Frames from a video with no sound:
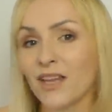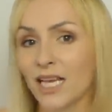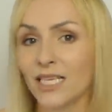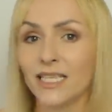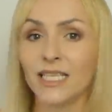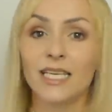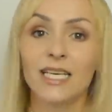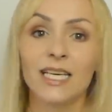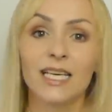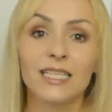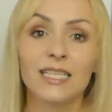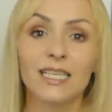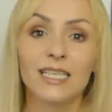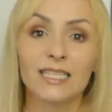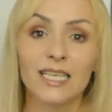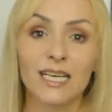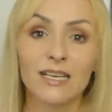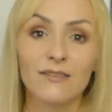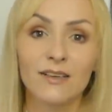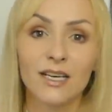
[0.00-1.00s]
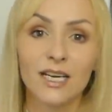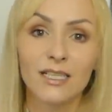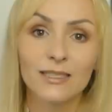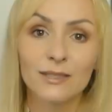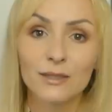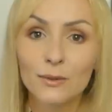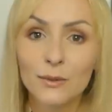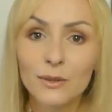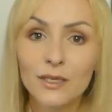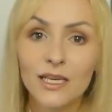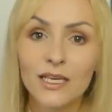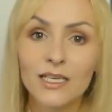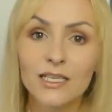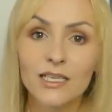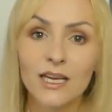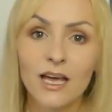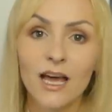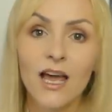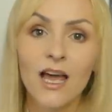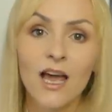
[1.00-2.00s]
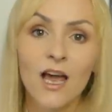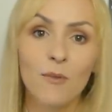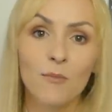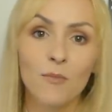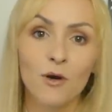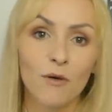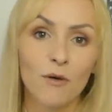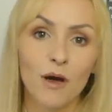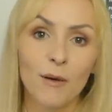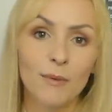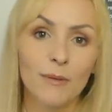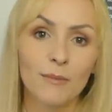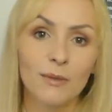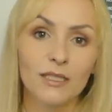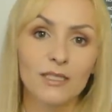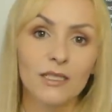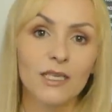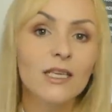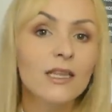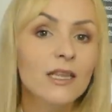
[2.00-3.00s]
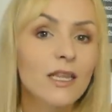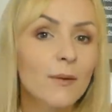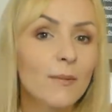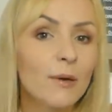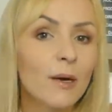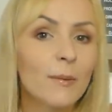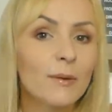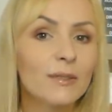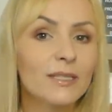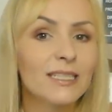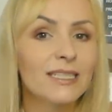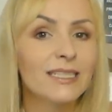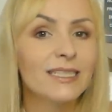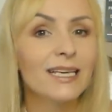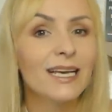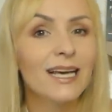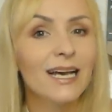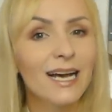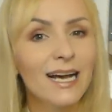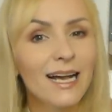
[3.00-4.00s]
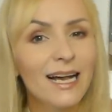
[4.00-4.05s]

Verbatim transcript: Nikt jej nie zagwarantuje, że mogłaby mieć inne propozycje,